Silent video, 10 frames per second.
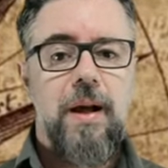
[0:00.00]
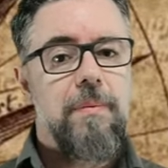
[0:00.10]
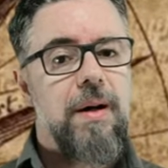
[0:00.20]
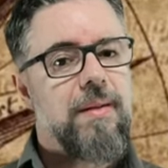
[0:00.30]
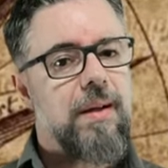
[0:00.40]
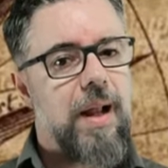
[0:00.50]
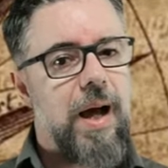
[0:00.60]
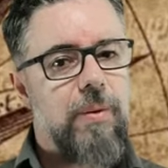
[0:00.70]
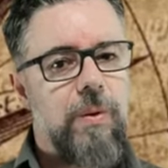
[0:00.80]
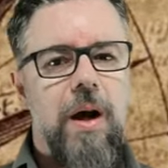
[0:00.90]
Mas é
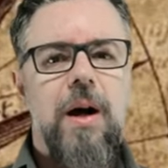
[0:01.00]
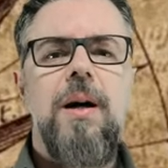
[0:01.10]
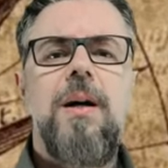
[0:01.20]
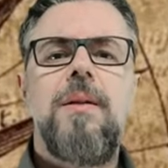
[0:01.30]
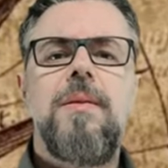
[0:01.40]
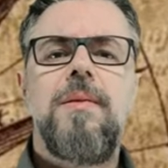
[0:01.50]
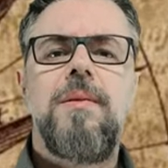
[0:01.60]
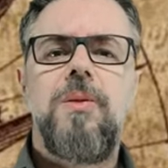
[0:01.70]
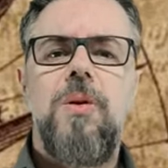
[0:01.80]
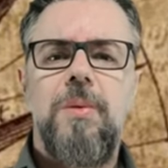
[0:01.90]
claro, antes
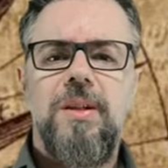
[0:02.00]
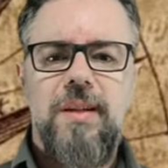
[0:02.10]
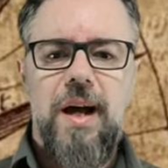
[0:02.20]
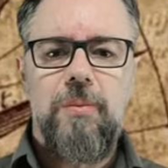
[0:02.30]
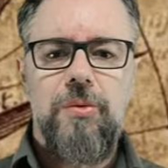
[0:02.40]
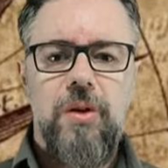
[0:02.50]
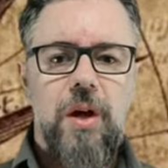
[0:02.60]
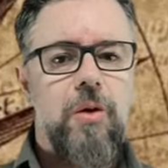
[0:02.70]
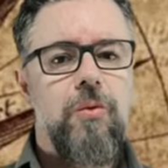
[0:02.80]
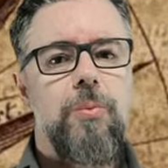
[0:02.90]
de começarmos,
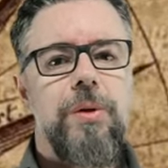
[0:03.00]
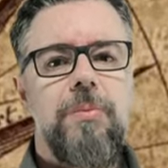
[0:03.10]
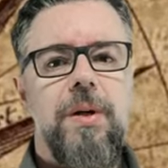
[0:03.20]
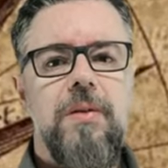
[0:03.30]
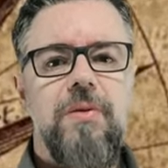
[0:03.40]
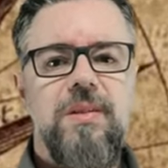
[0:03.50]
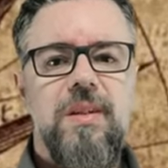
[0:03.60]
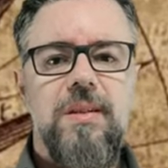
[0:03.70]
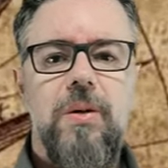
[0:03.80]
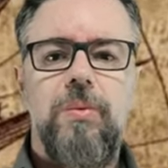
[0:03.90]
eu vou pedir para que
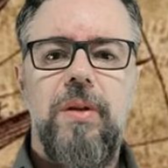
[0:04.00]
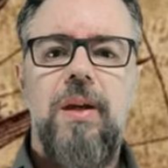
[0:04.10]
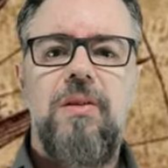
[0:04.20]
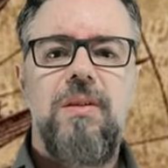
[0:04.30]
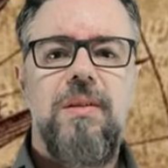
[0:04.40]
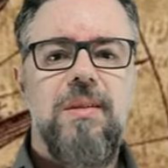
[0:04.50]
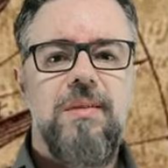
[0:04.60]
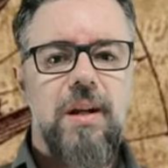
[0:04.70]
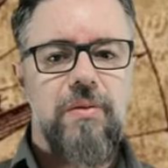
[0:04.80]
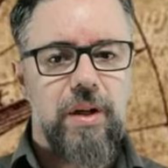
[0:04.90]
vocês não deixem de se
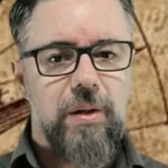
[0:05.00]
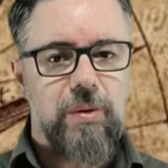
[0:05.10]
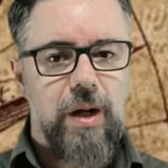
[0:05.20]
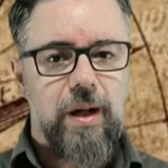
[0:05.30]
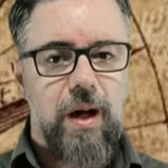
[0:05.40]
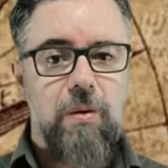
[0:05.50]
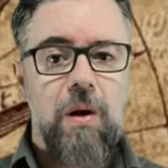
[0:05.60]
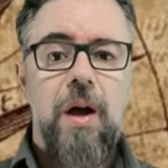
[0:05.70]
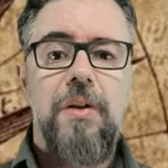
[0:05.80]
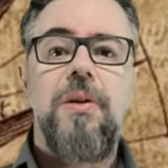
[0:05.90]
inscreverem no
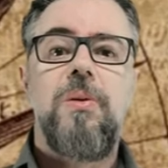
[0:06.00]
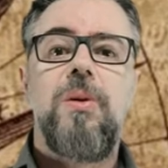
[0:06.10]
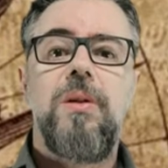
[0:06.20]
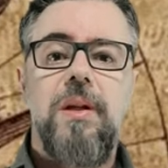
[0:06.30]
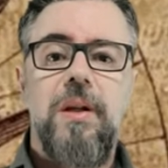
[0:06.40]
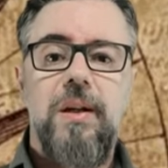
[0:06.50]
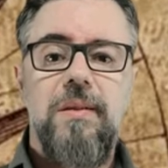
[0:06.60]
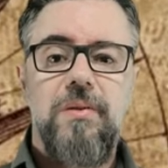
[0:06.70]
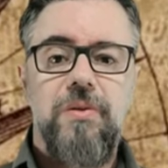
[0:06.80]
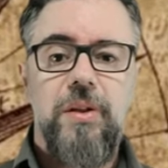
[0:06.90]
canal, de curtirem
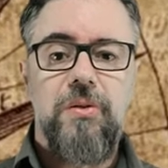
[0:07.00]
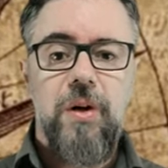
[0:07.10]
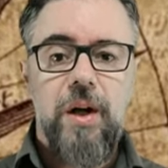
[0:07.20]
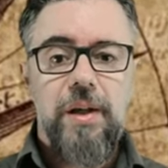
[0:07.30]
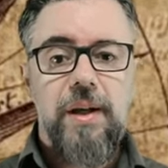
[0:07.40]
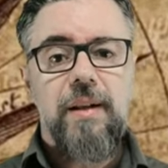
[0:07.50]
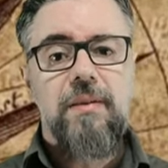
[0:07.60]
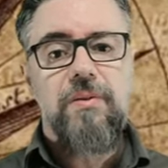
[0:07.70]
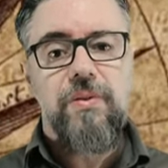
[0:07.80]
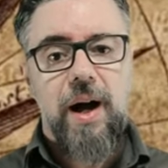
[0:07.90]
esse vídeo e
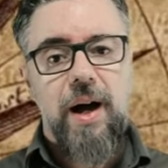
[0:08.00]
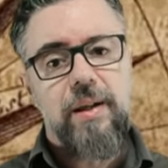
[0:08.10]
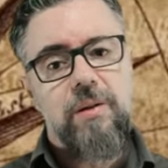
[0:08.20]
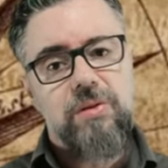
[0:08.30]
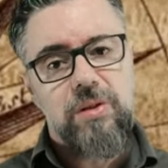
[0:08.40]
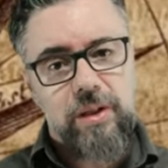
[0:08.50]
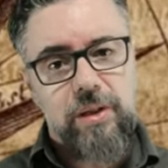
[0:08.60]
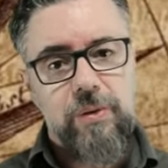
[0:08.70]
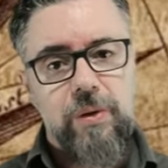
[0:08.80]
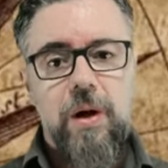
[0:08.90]
ativarem o
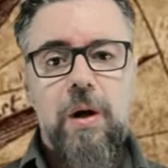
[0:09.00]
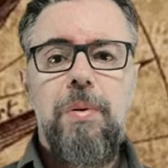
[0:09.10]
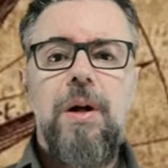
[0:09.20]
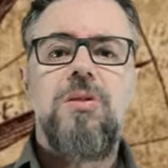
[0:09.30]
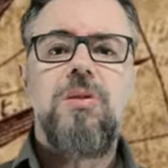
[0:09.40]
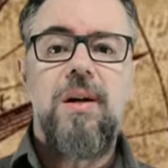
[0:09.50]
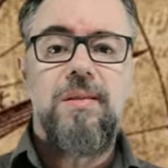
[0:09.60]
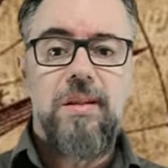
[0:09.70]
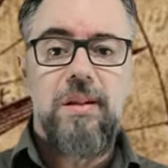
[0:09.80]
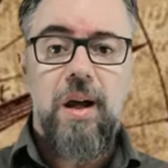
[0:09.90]
sininho. Pois só
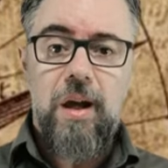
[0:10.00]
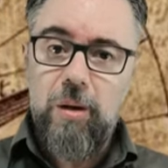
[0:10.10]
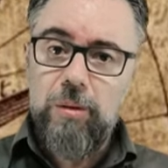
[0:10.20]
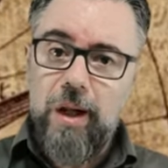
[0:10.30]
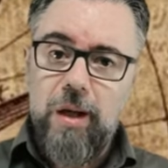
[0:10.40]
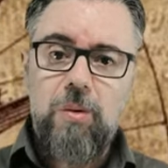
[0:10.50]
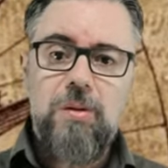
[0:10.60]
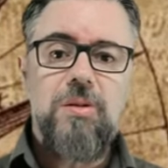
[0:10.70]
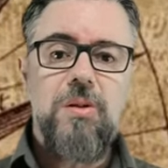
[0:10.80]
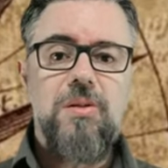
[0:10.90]
assim eu terei
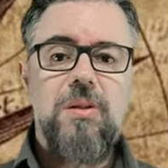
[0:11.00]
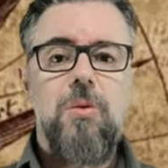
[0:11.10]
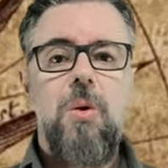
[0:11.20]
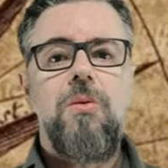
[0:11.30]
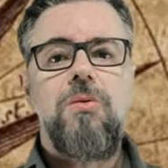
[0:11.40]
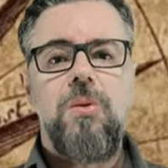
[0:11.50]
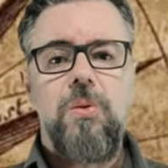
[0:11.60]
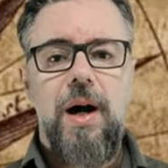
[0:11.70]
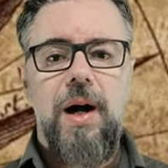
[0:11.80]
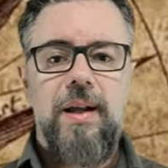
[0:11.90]
condições de
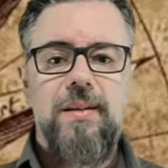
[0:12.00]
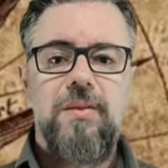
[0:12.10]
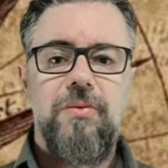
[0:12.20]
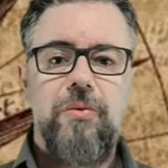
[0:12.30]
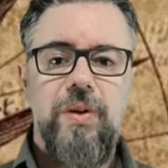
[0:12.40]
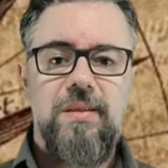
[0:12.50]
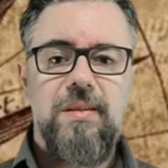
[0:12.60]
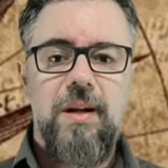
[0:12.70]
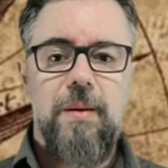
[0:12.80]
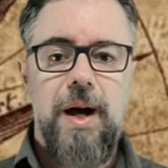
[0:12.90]
continuar a desenvolver
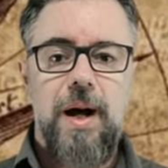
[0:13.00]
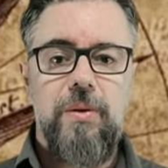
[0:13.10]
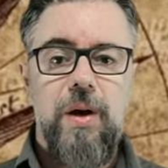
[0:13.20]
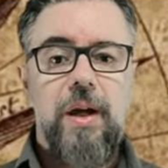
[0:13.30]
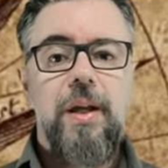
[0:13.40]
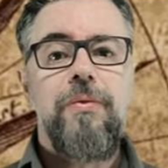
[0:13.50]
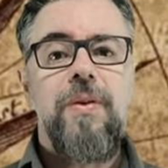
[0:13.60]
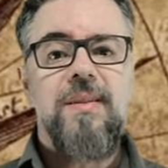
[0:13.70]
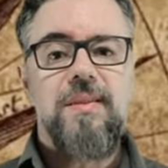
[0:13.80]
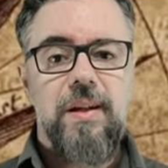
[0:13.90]
esse trabalho e
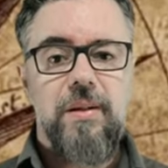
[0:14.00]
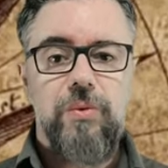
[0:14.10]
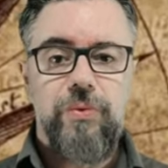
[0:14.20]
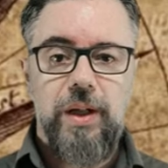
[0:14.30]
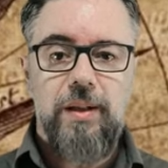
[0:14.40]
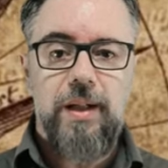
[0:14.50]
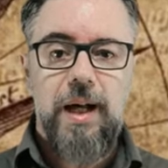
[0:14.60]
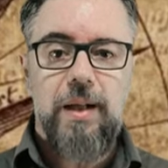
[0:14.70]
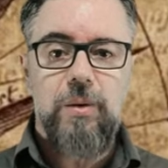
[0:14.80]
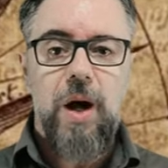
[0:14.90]
fazer do Fica
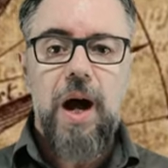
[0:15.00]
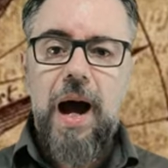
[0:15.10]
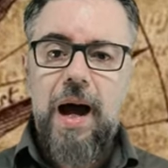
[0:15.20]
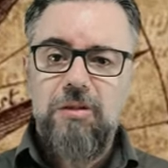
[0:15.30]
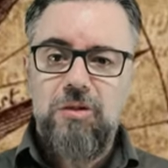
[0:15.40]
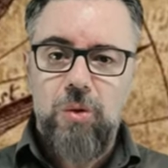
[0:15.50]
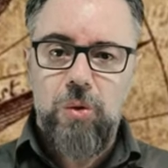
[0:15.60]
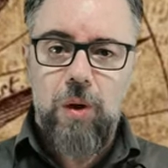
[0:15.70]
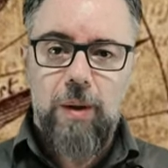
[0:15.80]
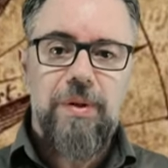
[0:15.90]
Antenado a
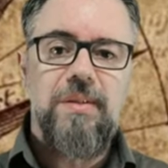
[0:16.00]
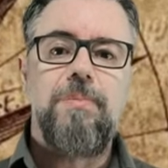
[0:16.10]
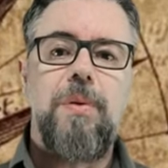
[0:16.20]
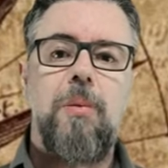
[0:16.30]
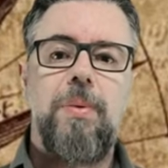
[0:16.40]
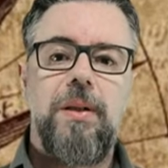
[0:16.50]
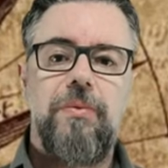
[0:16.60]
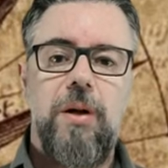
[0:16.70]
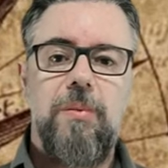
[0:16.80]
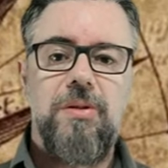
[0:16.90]
sua principal
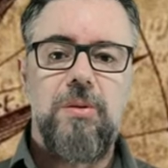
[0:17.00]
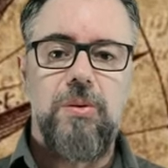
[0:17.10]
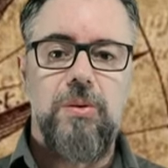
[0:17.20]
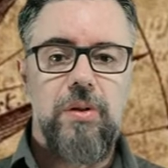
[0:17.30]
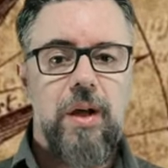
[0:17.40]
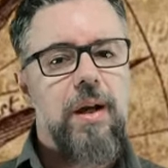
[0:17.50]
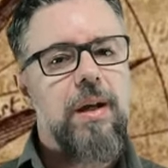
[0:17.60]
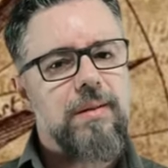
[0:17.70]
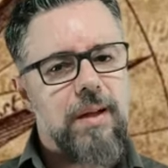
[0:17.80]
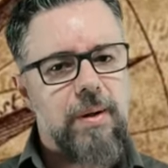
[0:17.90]
plataforma de estudos.
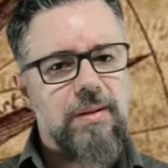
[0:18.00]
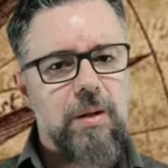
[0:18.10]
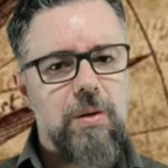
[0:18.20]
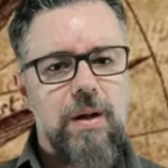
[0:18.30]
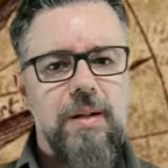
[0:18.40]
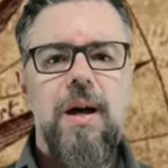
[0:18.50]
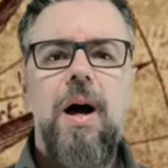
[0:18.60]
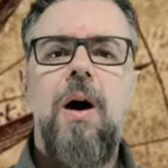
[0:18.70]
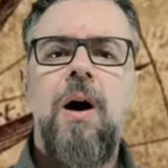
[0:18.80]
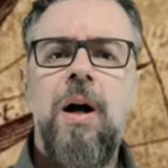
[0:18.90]
E sem mais delongas,
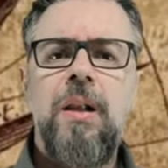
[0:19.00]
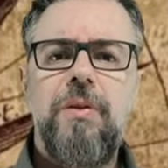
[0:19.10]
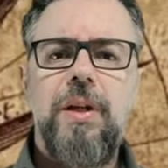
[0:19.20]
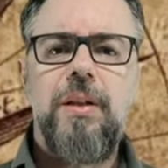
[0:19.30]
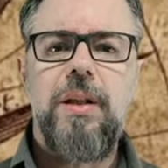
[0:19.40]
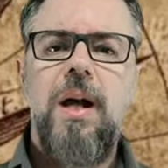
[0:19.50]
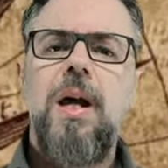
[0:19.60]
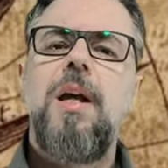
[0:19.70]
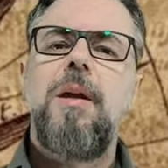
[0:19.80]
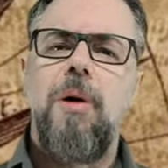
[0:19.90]
rola a
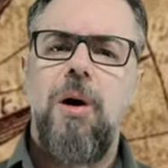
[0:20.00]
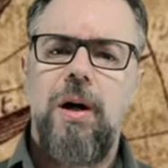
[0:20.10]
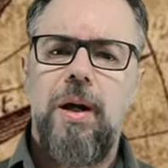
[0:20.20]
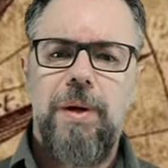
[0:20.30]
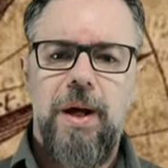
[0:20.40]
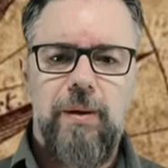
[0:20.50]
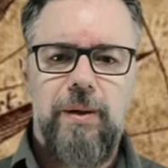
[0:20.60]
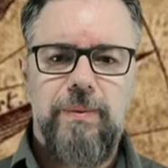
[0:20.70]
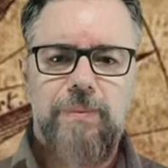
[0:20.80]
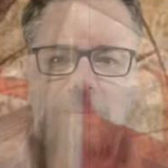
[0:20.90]
vinheta e bora a aula!